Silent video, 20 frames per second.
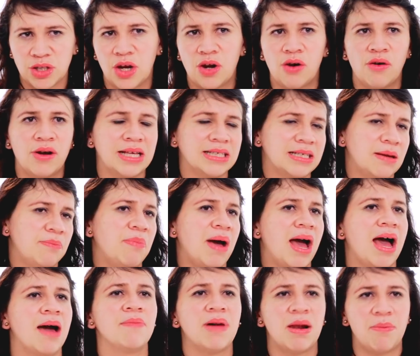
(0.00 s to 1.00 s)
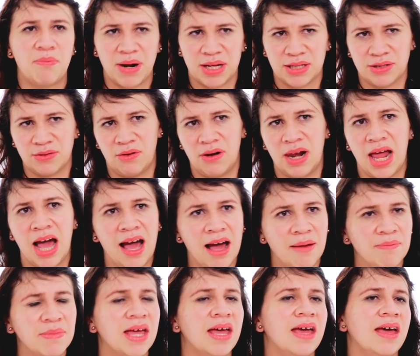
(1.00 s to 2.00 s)
de clonazepam,
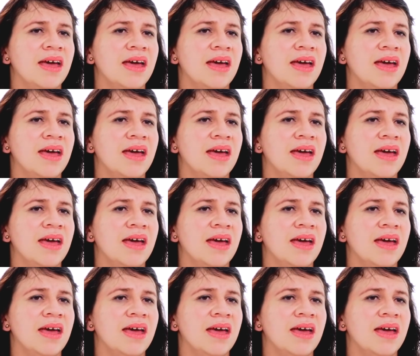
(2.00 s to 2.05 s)
alprazolam,